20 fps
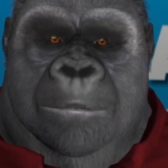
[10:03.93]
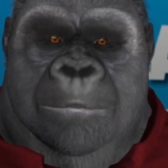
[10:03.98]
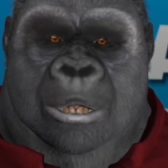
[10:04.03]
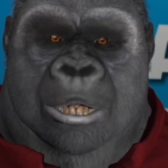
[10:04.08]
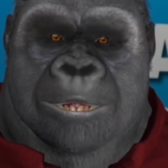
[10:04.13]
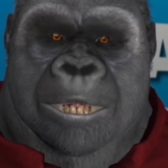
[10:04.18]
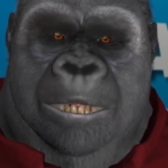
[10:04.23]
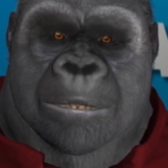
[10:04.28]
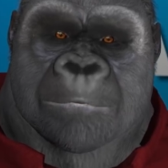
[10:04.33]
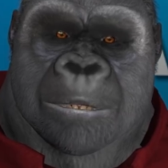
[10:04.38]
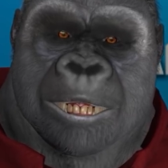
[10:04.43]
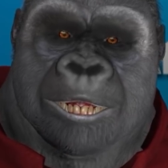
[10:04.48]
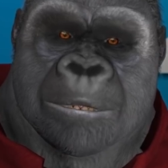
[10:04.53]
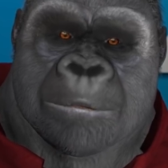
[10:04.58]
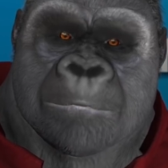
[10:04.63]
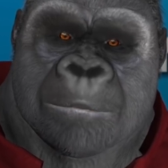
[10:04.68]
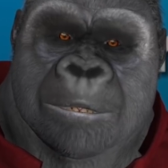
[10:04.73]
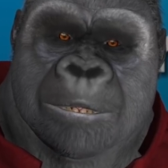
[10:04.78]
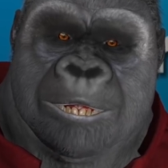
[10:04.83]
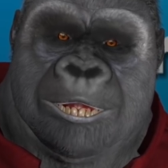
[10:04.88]
dass
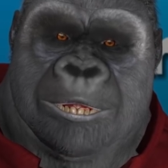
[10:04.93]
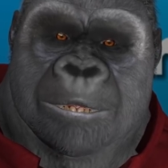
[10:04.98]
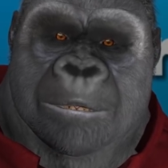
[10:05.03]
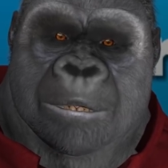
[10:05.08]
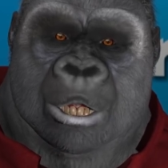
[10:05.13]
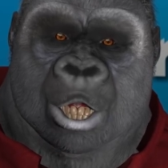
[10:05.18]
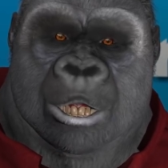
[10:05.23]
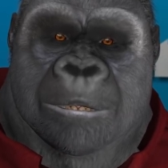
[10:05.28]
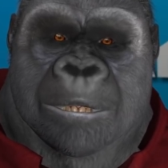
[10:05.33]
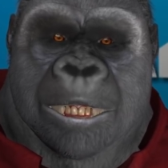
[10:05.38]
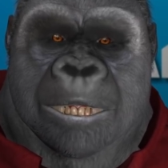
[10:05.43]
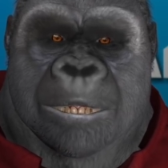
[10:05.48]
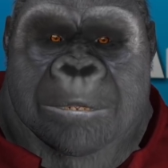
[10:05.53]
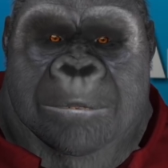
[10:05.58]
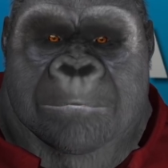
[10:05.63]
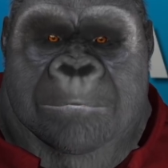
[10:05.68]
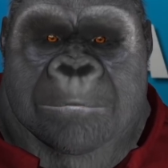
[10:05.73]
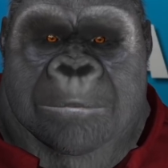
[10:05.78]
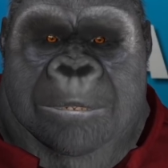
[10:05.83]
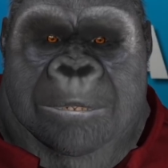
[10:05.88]
gewisse Maßnahmen vom
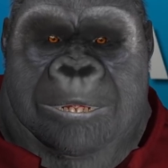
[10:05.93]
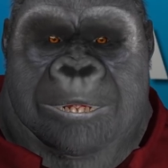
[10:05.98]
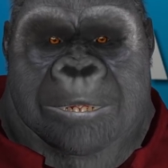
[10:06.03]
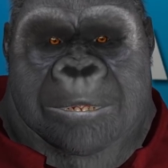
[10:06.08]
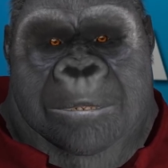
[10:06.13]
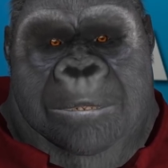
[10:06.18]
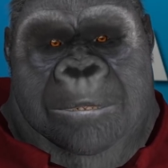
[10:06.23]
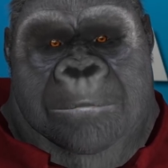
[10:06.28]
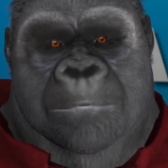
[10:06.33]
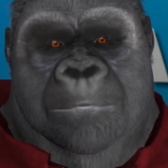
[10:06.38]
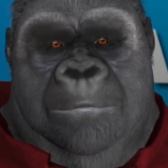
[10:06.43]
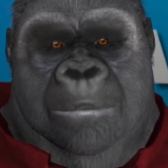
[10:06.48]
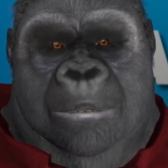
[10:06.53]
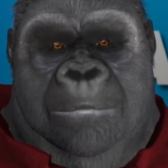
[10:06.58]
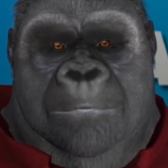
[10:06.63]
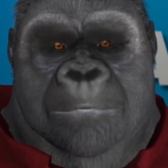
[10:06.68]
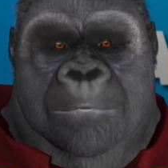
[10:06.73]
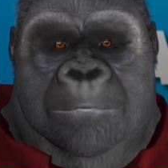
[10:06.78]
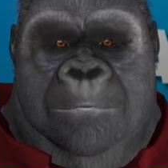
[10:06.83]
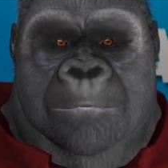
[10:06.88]

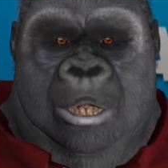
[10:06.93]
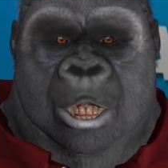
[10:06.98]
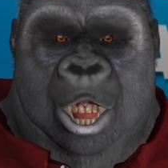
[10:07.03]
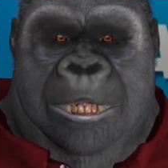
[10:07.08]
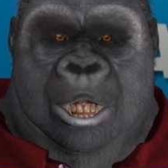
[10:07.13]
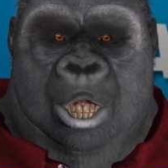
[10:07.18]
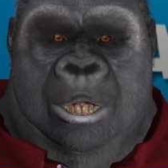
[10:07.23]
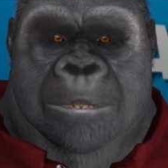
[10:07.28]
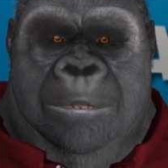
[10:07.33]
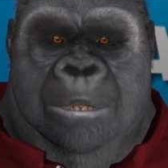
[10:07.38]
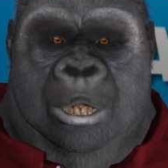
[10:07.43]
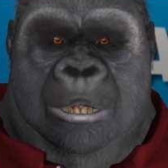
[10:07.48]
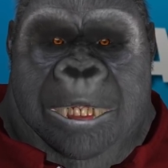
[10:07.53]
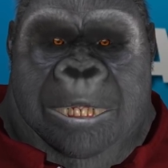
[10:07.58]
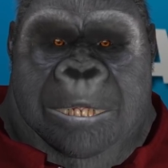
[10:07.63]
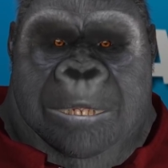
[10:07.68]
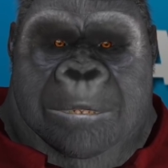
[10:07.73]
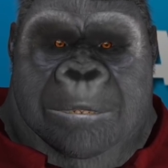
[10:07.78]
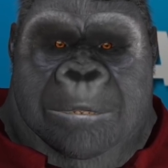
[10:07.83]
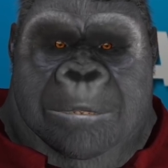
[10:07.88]
Arbeitsamt
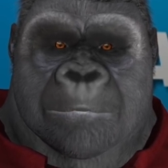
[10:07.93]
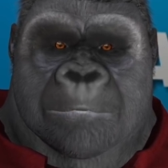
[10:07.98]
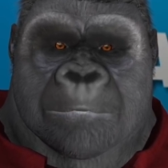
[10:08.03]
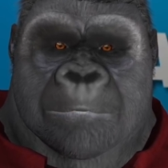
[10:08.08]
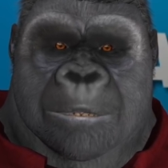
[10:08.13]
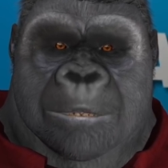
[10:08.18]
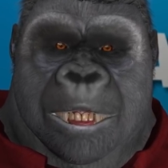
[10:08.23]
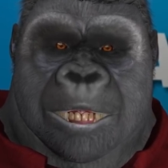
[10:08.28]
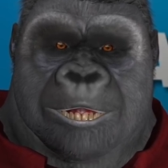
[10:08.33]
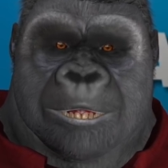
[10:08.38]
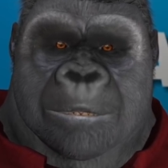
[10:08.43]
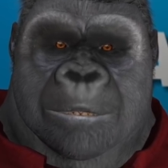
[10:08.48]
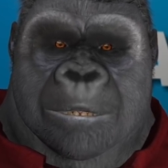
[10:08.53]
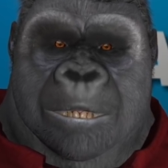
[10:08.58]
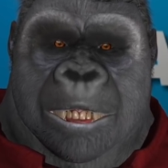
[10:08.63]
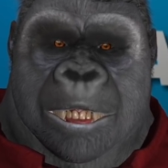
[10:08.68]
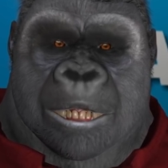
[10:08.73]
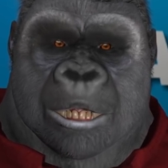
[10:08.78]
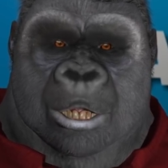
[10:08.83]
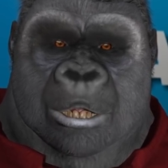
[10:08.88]
beziehungsweise der
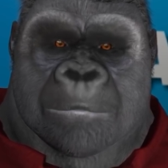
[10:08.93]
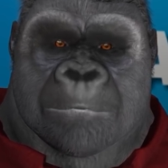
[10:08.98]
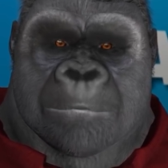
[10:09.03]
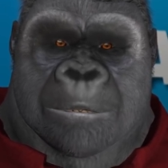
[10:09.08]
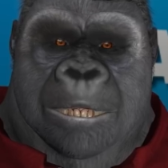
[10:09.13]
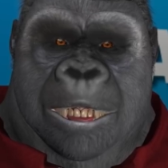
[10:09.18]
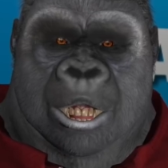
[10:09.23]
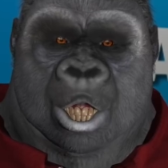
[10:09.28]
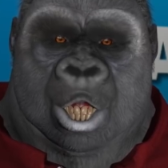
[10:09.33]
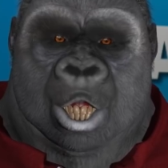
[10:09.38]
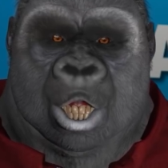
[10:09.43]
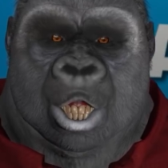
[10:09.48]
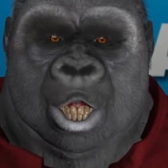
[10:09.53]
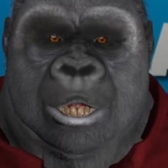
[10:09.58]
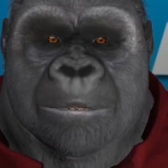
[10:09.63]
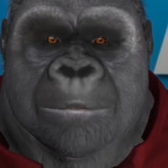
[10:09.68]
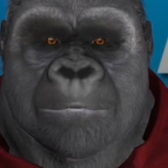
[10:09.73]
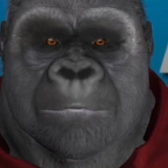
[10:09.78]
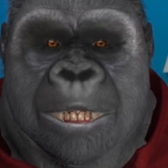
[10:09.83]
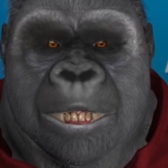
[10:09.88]
Arbeitsagentur, wie
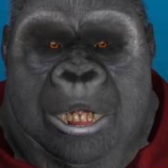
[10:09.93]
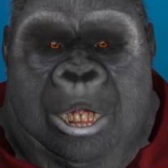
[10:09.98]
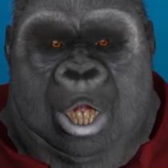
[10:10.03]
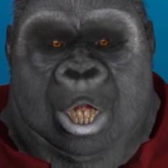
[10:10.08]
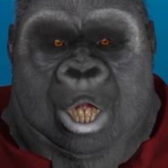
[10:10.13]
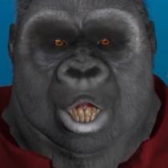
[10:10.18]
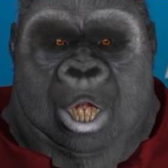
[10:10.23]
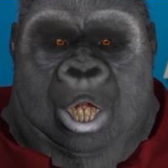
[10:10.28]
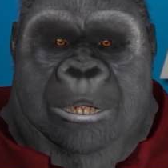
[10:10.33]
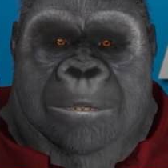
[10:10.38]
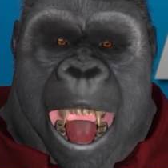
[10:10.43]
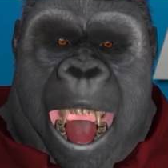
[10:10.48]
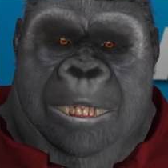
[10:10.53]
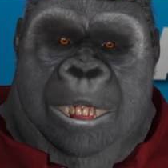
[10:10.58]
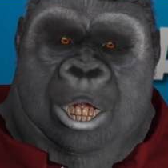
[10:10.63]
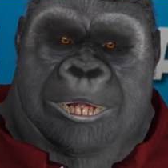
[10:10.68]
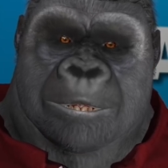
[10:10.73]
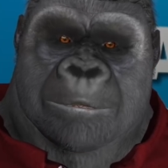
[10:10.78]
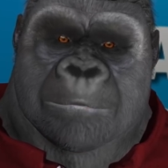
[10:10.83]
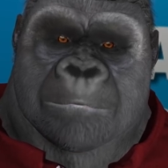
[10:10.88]
das ja neumodisch
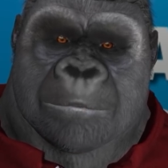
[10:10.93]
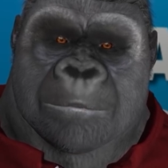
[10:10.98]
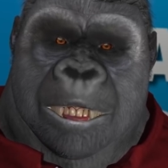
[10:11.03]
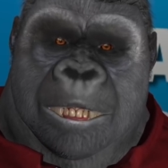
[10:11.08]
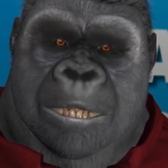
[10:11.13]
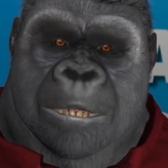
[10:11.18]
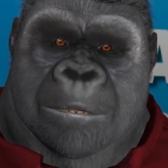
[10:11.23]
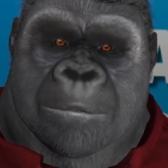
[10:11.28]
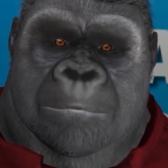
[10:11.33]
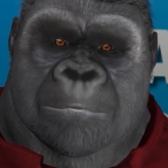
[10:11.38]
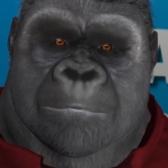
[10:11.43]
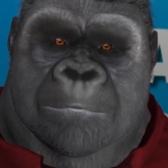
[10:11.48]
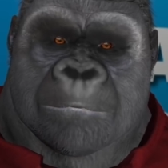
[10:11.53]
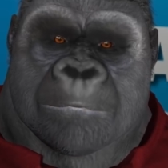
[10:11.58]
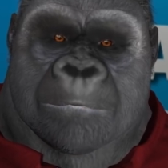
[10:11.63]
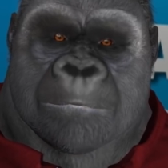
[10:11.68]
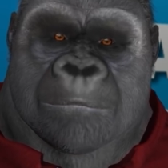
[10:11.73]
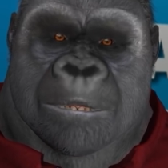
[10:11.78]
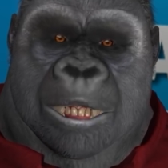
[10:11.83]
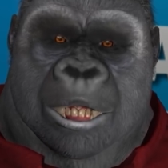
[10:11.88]
heißt,
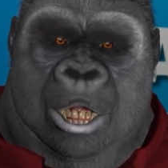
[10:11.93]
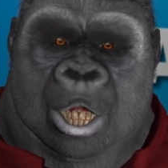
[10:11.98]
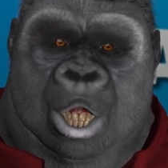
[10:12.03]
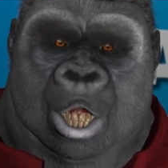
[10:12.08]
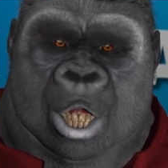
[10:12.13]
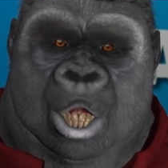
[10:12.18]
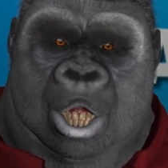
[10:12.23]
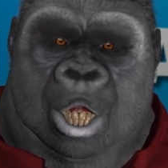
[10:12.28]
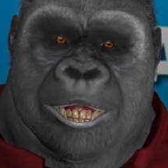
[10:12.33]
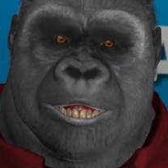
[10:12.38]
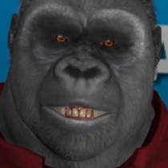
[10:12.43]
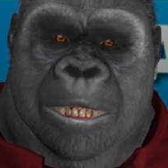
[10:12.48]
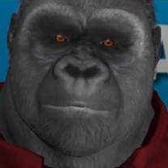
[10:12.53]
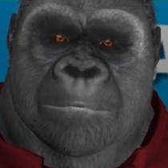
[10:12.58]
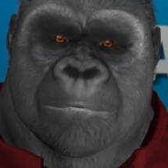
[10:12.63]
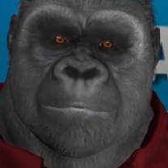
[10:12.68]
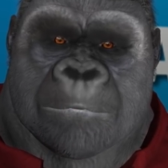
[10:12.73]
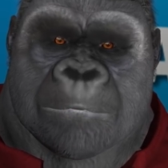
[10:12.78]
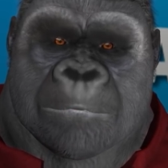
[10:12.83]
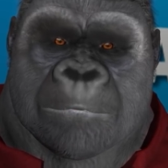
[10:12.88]
eventuell unnötig
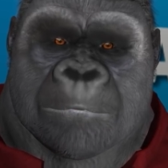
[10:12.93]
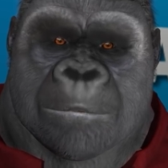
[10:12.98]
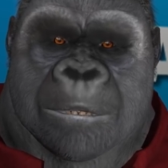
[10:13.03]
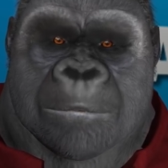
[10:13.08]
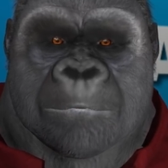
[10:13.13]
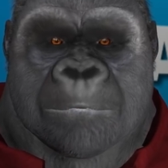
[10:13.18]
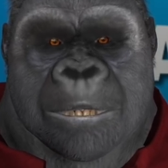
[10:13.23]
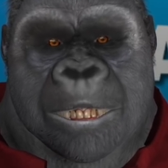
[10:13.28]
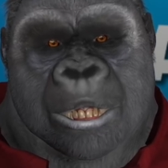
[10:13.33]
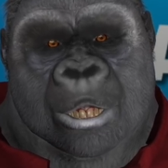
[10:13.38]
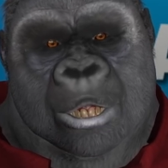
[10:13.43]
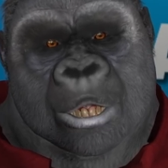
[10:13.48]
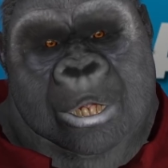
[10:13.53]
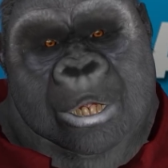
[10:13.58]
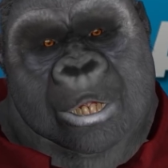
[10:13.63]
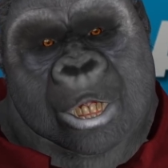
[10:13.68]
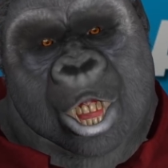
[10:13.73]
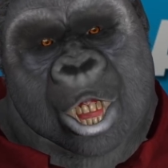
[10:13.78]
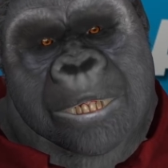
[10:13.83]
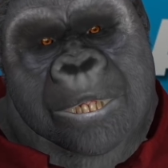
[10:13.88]
sind und nur
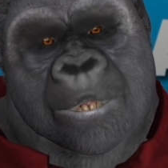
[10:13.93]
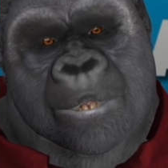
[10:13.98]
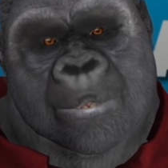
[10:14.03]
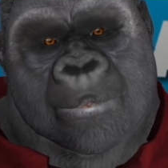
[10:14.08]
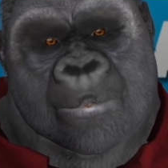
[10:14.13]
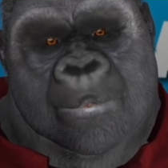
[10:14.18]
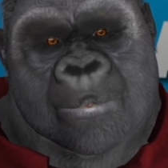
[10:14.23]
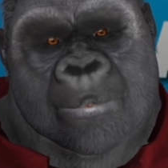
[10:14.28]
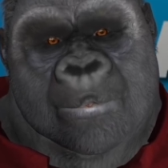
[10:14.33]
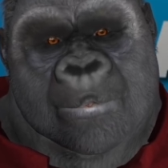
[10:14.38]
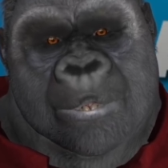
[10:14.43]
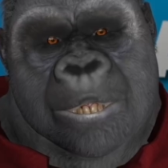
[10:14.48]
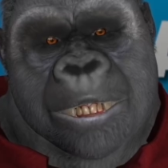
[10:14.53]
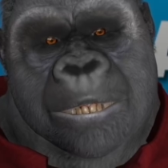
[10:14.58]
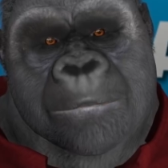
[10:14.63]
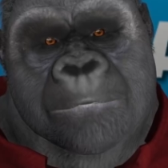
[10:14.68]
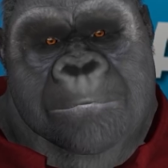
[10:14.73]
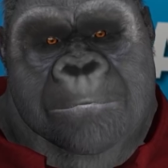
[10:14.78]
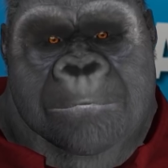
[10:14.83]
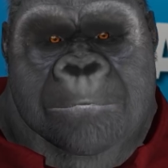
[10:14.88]
dazu diene,
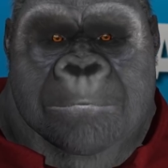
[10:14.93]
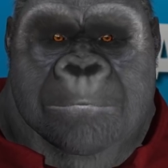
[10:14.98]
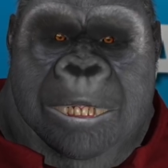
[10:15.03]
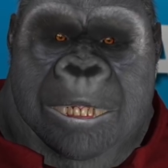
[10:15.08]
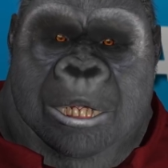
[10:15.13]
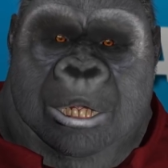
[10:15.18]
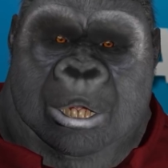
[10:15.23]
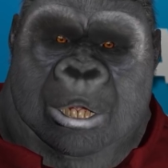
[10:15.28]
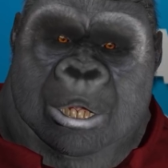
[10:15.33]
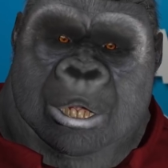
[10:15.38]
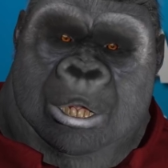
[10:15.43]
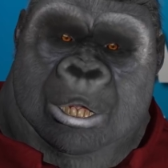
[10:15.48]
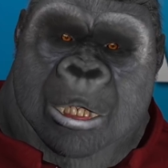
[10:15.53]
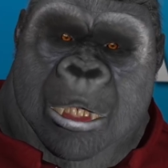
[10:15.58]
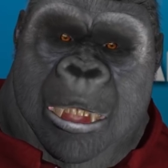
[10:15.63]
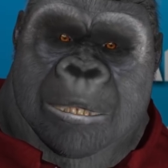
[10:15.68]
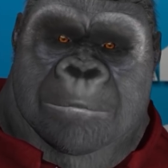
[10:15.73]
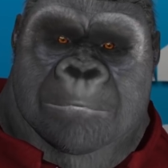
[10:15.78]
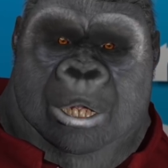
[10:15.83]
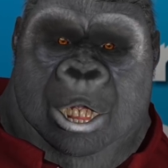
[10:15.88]
dass die Leute nicht in der
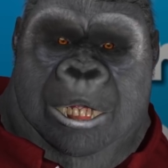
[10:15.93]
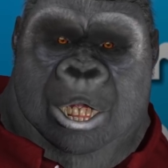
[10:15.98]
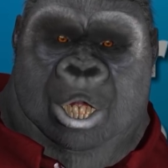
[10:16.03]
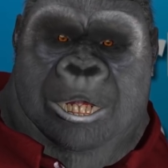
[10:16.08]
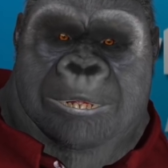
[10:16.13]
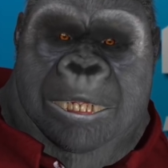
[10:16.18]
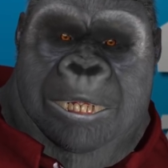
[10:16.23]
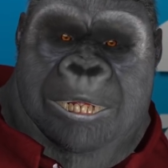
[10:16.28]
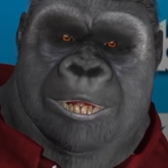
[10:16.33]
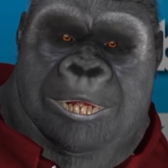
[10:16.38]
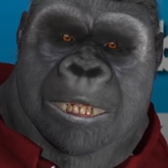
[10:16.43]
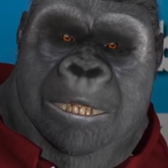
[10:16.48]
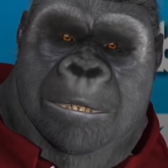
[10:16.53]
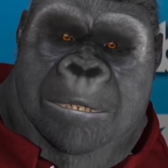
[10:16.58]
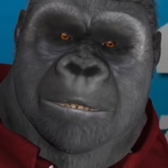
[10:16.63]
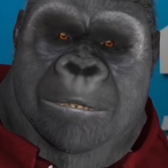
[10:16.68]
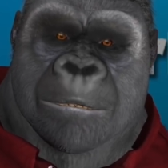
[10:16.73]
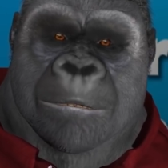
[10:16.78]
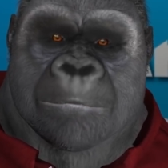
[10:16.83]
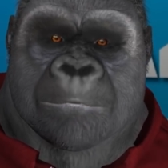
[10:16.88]
Statistik
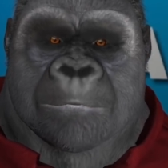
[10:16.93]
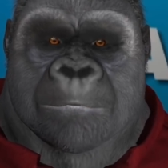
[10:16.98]
sind.